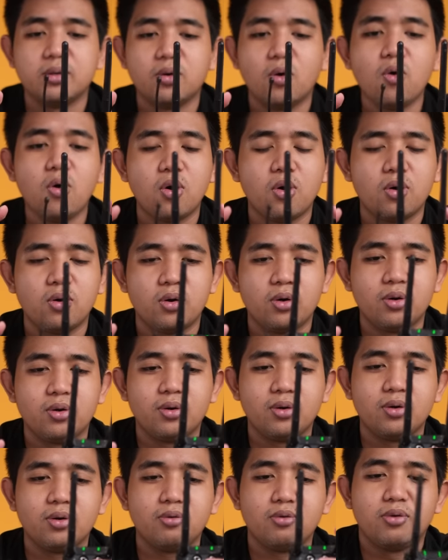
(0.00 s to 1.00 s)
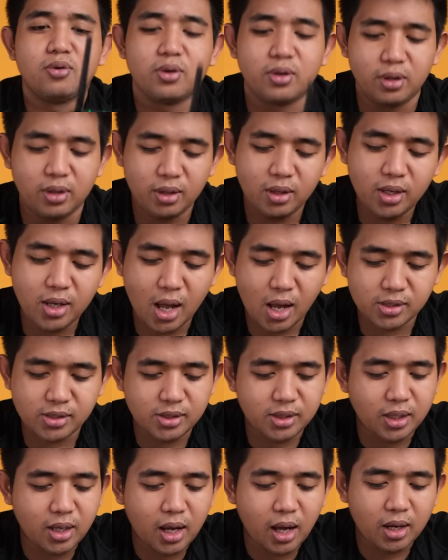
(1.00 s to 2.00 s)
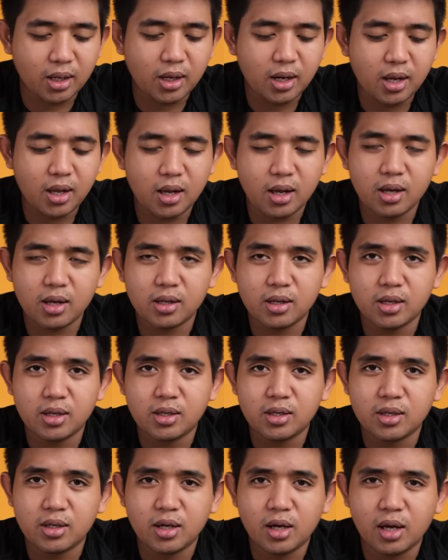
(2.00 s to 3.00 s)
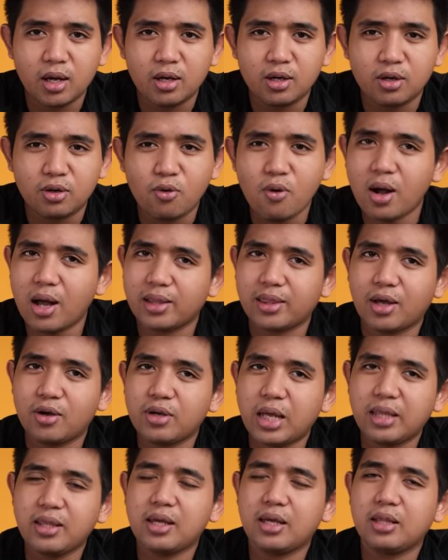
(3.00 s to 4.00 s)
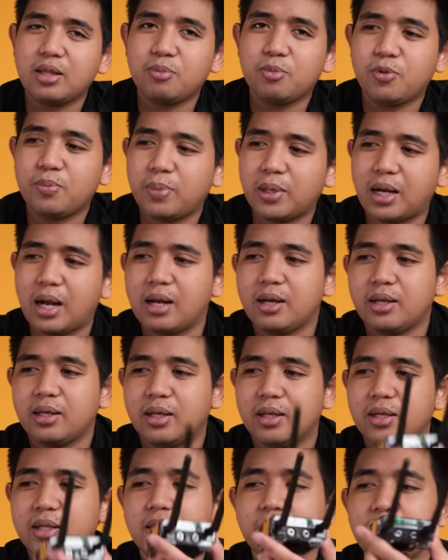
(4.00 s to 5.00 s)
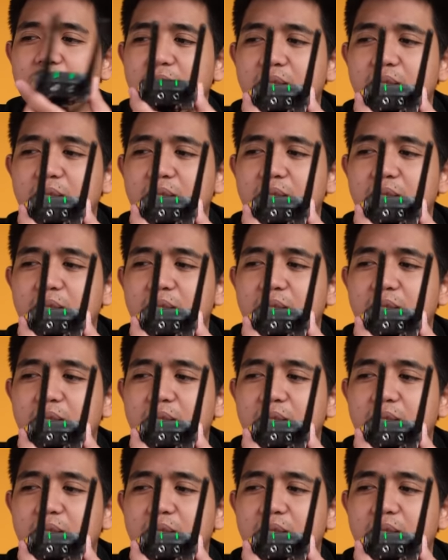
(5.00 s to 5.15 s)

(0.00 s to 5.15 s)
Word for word: Uh, ini asik karena gue nggak tahu kayaknya kita belum pernah ada yang gini tapi